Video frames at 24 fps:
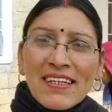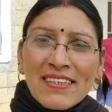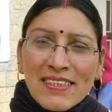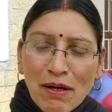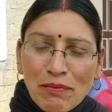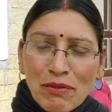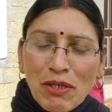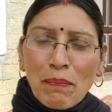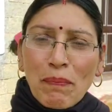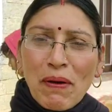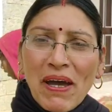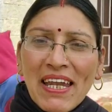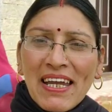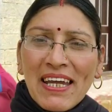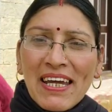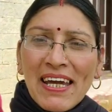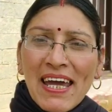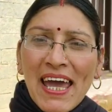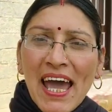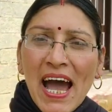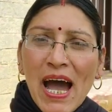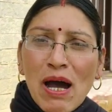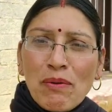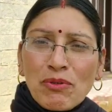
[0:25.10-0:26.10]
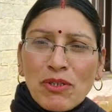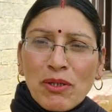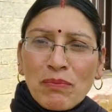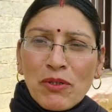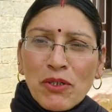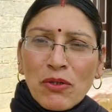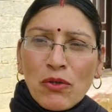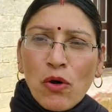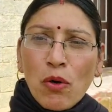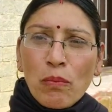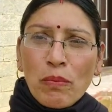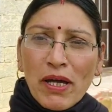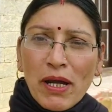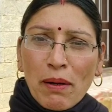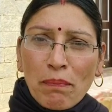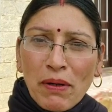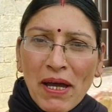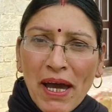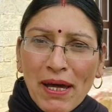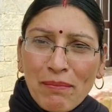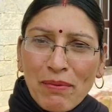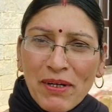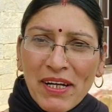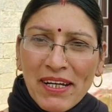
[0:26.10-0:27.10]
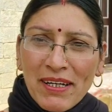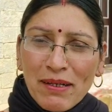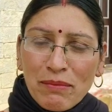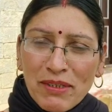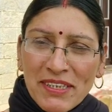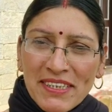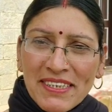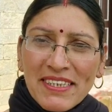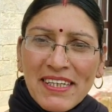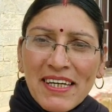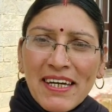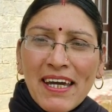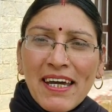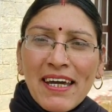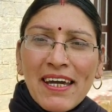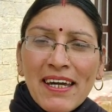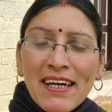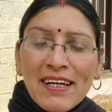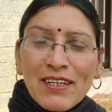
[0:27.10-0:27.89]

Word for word: सबसे पहले आप सभी को मेरा प्यार भरा नमस्ते